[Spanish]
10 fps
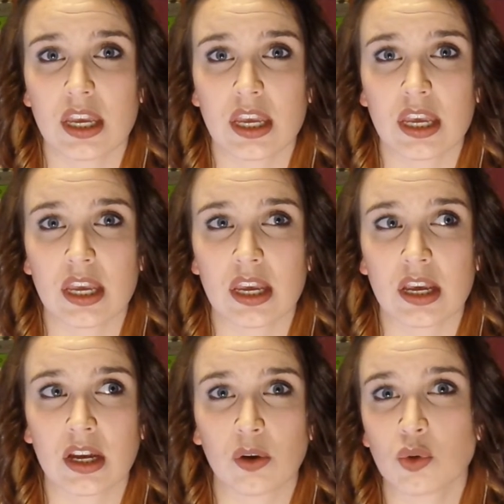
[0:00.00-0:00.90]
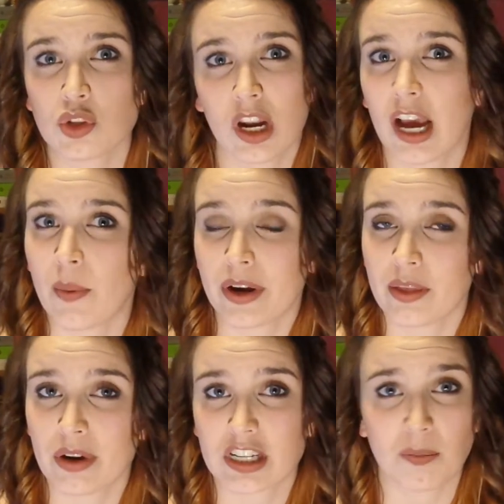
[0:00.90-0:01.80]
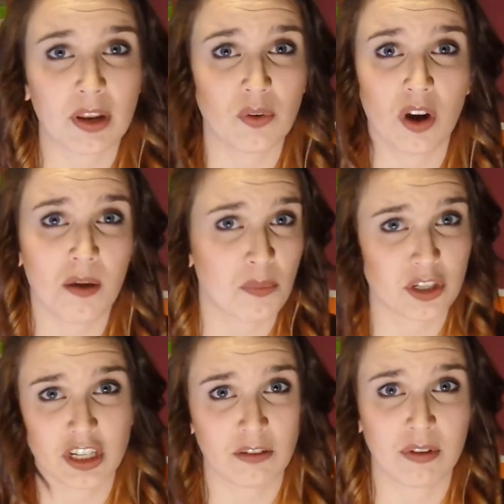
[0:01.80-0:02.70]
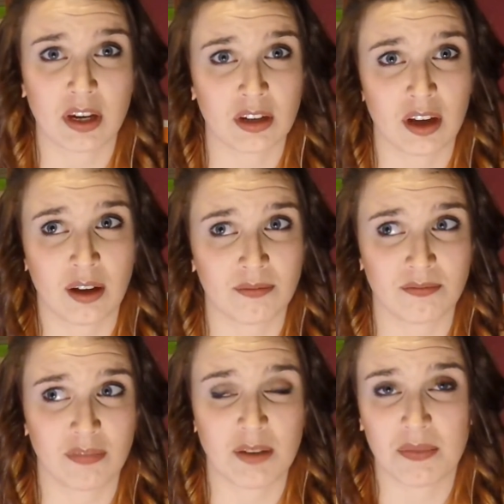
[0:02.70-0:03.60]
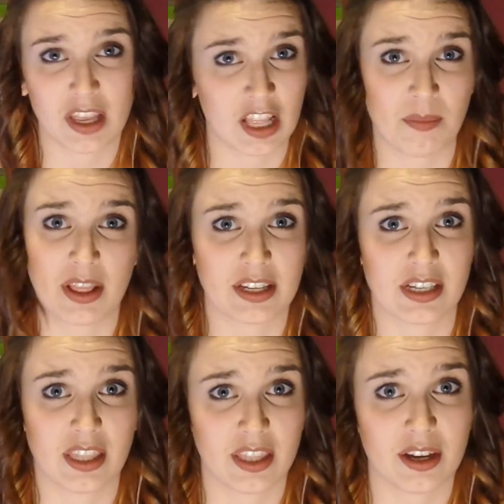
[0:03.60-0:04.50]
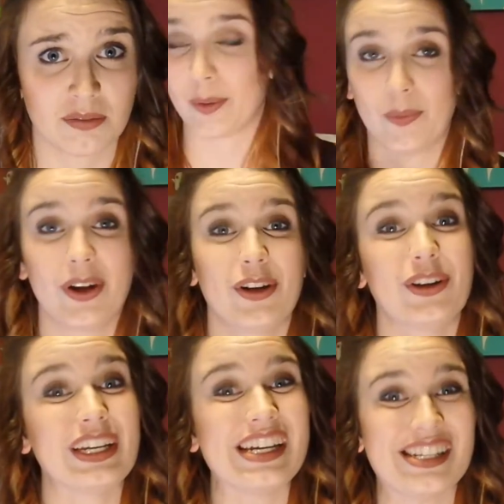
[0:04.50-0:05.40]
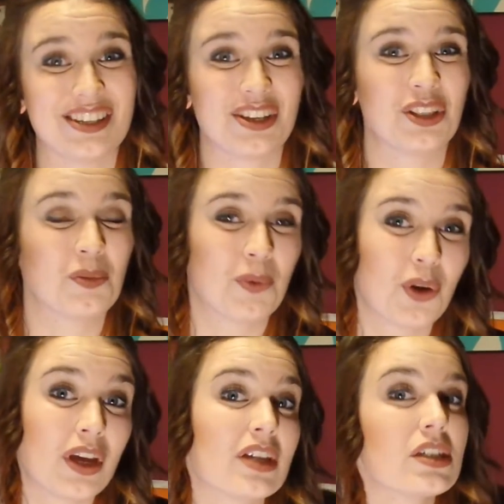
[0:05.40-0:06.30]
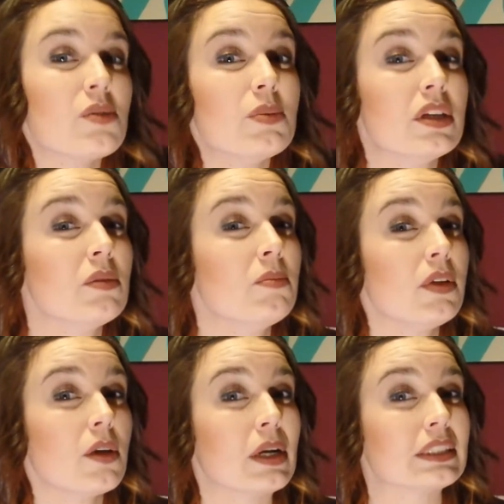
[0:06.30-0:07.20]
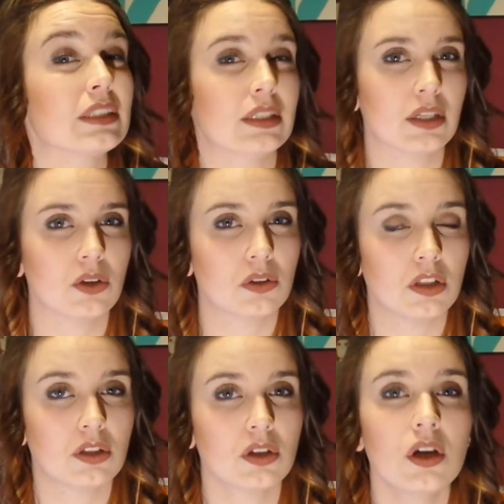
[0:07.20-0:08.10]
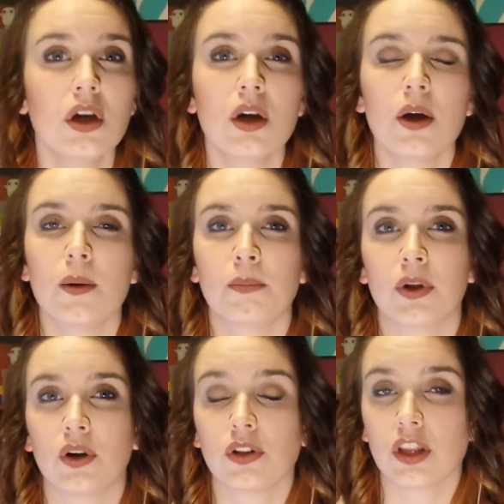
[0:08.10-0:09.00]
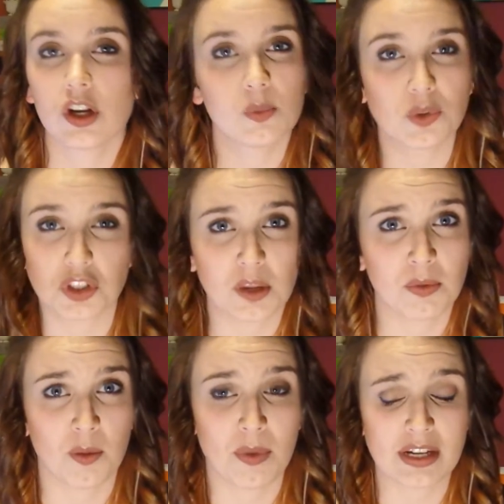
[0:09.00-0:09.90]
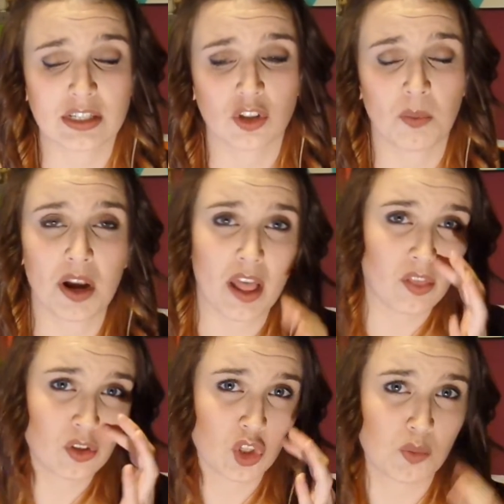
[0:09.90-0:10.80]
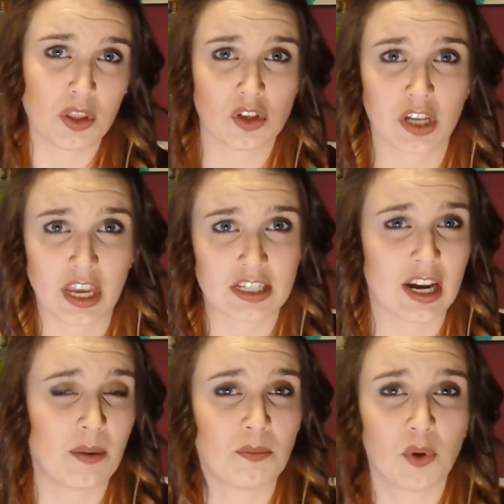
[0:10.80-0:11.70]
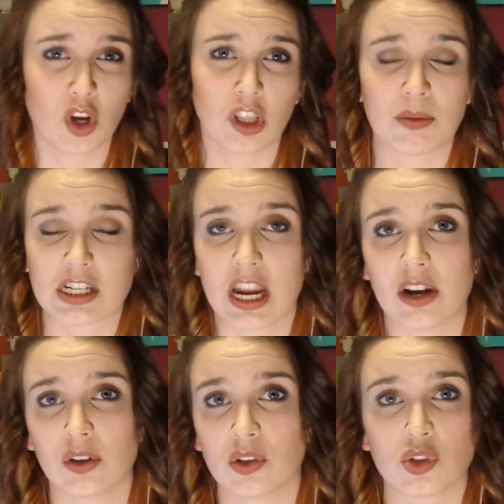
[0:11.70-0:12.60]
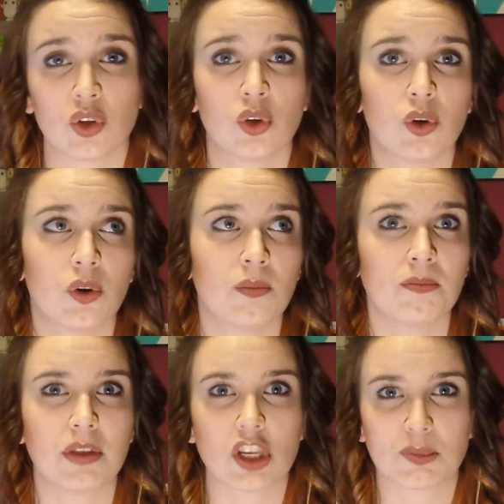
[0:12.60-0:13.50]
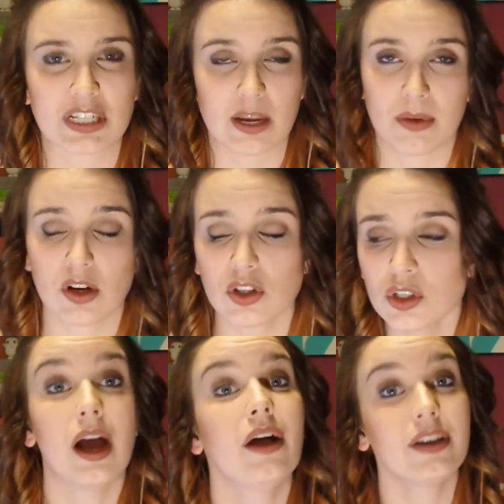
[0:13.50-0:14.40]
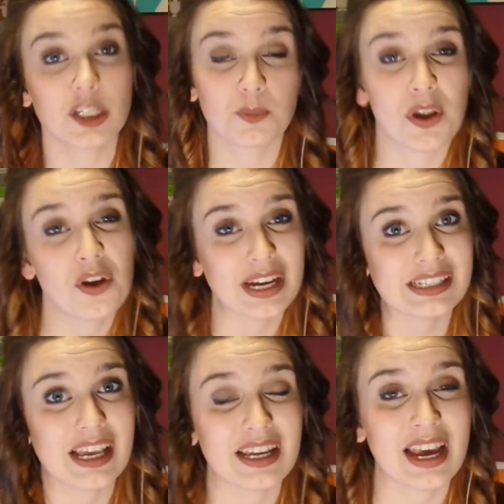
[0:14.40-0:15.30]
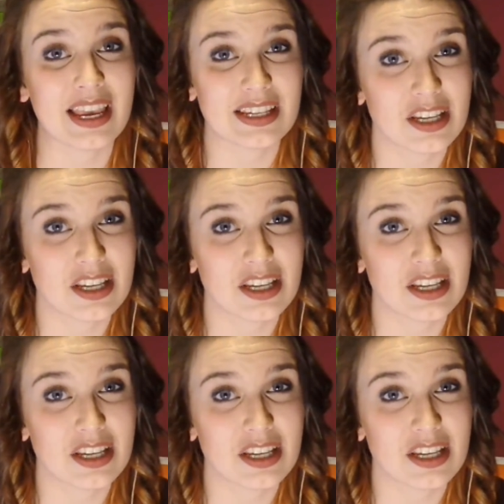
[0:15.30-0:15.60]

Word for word: y justo al acabar de ver esa película me puse a escribir inmediatamente esa idea. Bueno, y esto ha sido todo por hoy. Ha sido un, un vídeo bastante cortito pero no tengo mucho tiempo de más, estoy planeando otros vídeos que ya serán un poquito más largos o vídeos más amenos, aunque espero que este haya